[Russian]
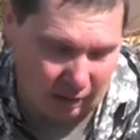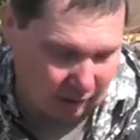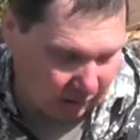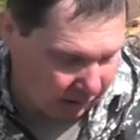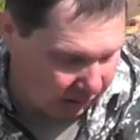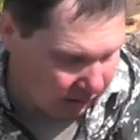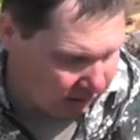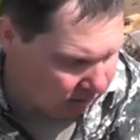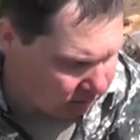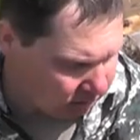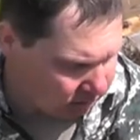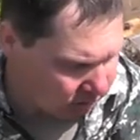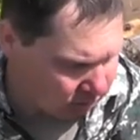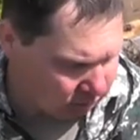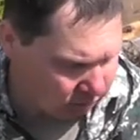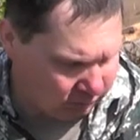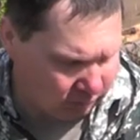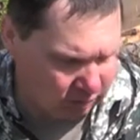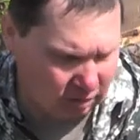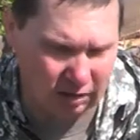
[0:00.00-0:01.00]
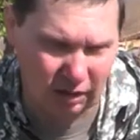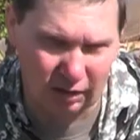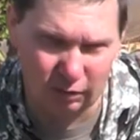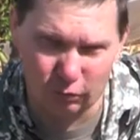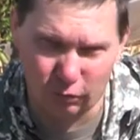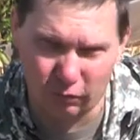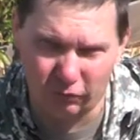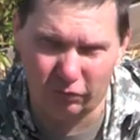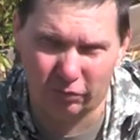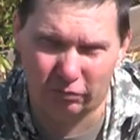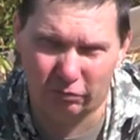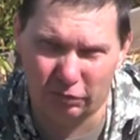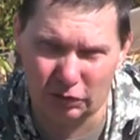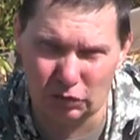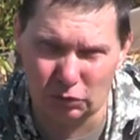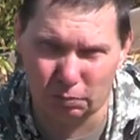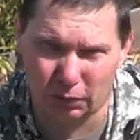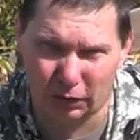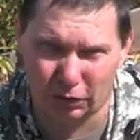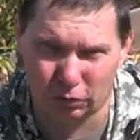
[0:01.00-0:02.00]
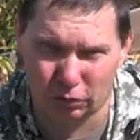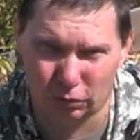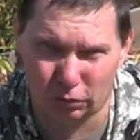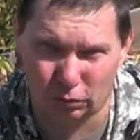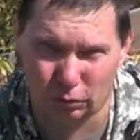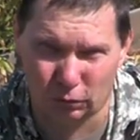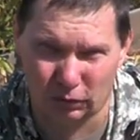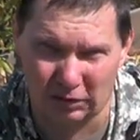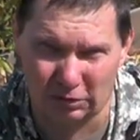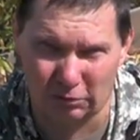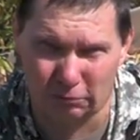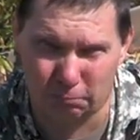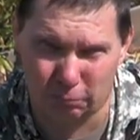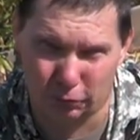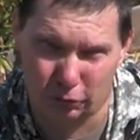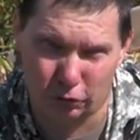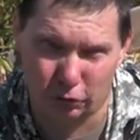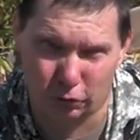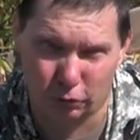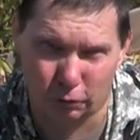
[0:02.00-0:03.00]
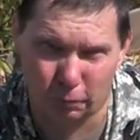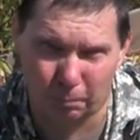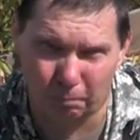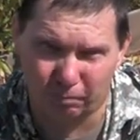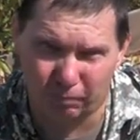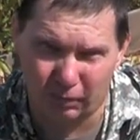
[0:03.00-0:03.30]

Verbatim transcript: А этот э, картофель весь пойдет у нас в пищу.